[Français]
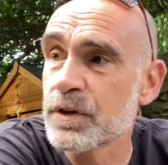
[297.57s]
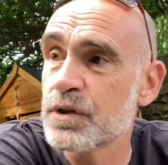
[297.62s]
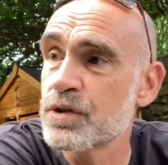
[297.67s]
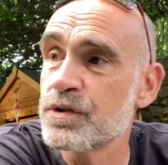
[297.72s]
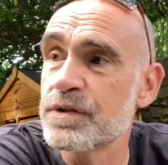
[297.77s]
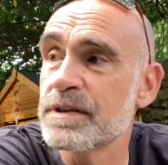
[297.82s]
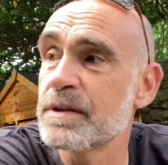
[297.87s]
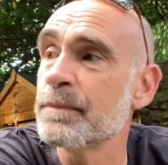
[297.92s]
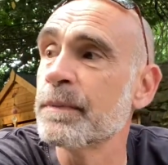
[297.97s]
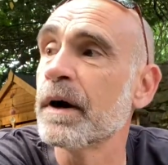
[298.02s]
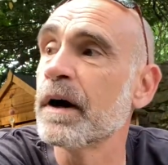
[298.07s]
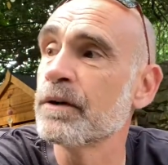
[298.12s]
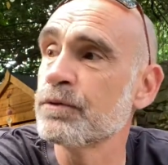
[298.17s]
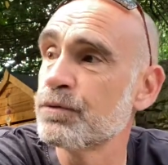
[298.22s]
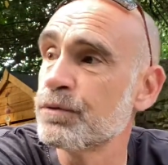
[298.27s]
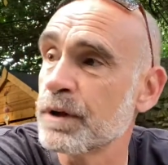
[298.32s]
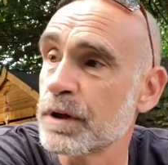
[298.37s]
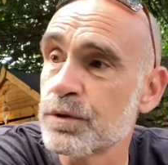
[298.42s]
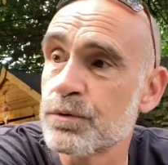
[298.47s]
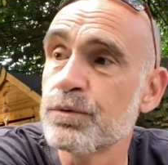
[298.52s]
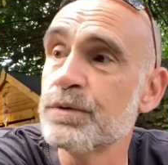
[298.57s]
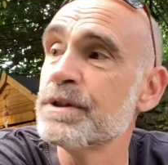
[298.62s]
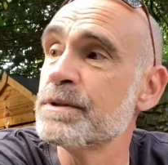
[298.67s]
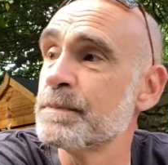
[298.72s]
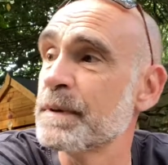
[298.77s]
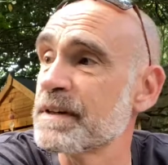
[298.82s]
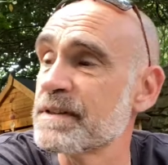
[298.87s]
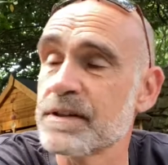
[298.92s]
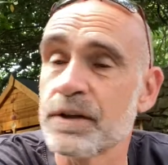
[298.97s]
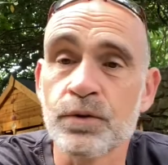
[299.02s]
je sais pas, tout d'un coup il
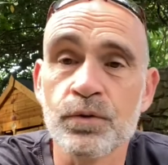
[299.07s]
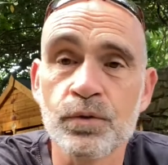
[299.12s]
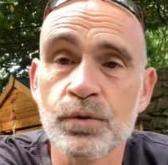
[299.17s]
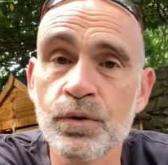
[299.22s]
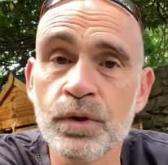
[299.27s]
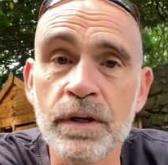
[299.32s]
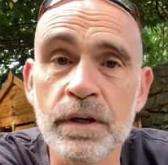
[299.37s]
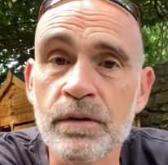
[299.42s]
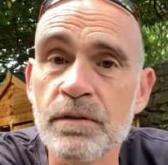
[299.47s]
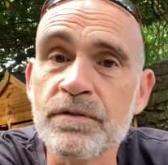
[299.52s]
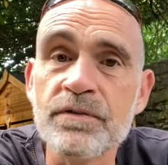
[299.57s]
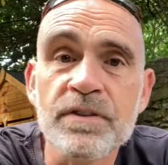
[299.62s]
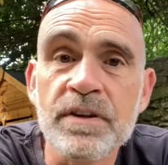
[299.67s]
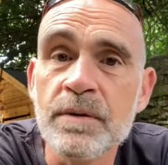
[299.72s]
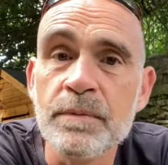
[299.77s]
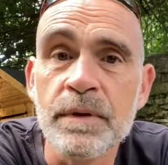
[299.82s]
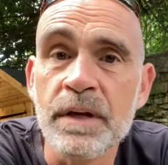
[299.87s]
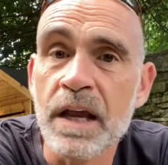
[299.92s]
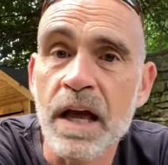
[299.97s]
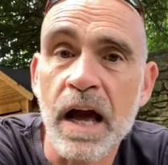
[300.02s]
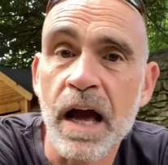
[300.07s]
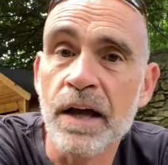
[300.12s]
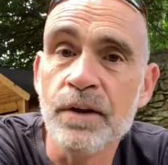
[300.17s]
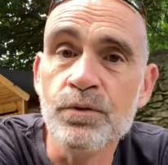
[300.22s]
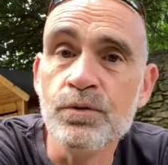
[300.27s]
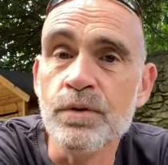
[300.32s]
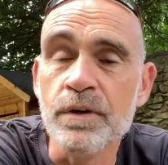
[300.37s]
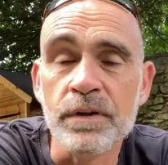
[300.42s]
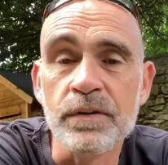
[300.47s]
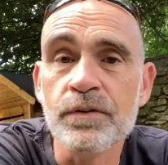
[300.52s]
se passe un truc et le film il est
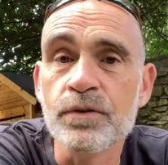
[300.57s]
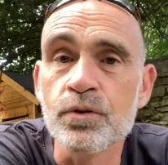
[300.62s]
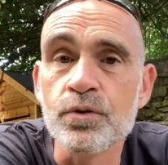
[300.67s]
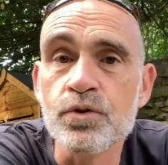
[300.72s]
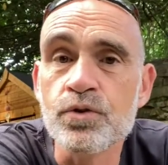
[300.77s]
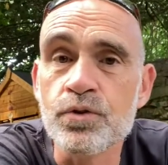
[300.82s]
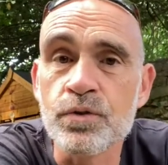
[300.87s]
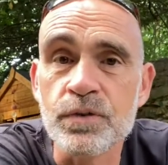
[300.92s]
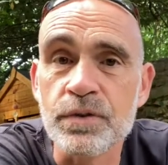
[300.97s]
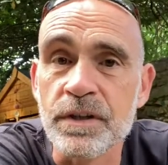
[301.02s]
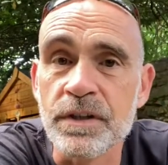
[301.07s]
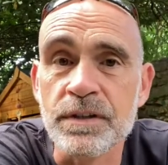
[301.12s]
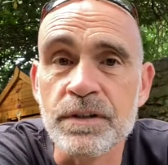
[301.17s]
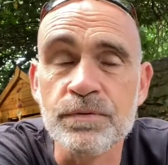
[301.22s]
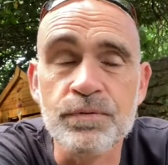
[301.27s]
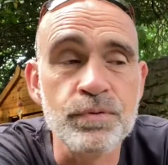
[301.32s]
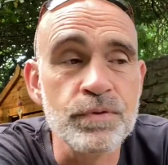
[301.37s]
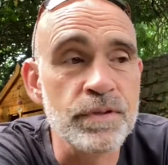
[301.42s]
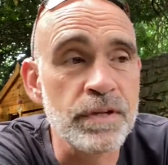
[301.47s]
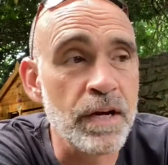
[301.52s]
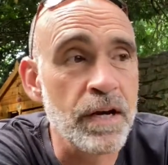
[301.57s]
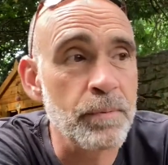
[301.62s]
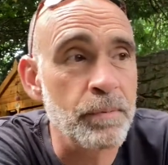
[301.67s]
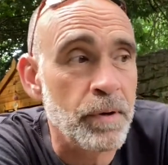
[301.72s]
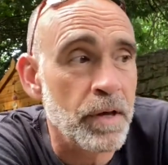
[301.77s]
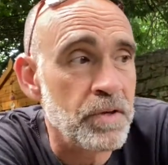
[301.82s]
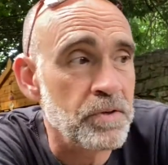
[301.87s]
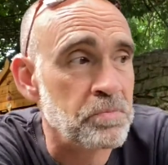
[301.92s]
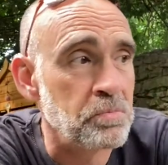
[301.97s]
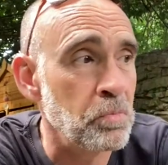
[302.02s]
annulé, c'est autre chose qui est diffusé à la
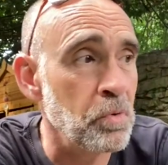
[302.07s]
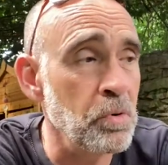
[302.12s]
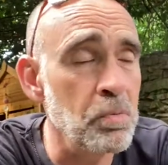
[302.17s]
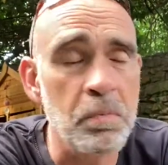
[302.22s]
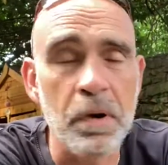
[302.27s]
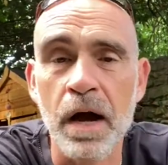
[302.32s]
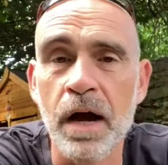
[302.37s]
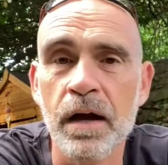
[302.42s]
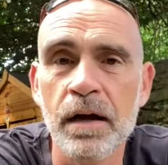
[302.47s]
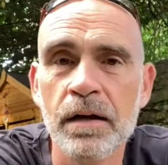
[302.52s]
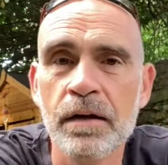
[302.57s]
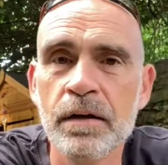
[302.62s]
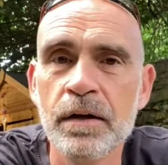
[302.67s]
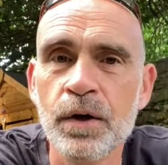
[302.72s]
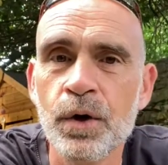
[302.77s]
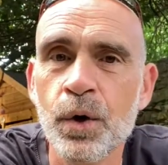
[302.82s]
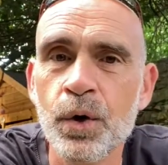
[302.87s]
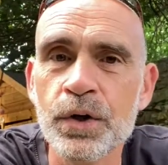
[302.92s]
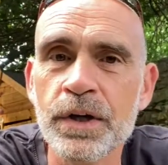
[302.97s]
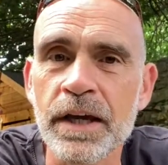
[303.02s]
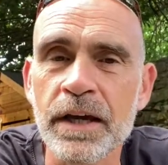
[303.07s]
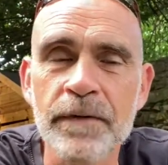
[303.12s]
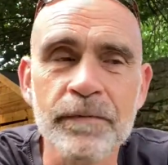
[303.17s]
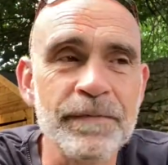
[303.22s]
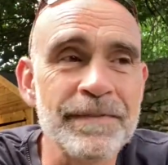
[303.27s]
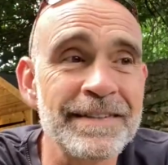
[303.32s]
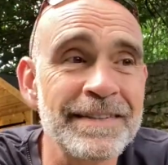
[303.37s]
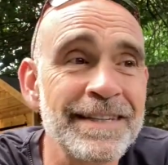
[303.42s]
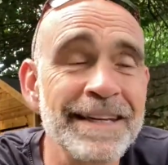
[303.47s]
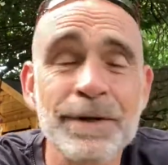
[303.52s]
place. Bon bah ok,
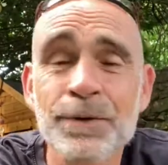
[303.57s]
c'est